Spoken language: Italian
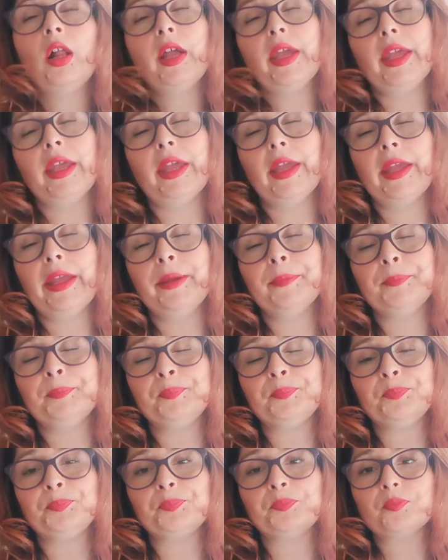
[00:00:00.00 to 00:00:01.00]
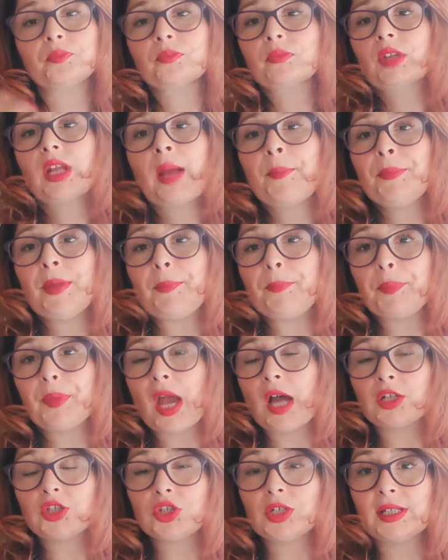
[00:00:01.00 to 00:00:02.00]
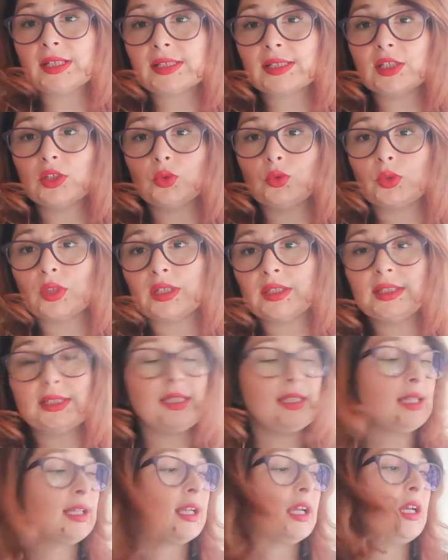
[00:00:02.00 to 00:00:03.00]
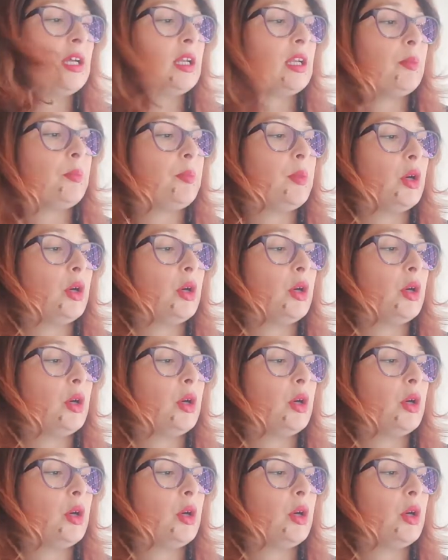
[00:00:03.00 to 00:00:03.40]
e ehm, a me piace la scrittura di Ticker,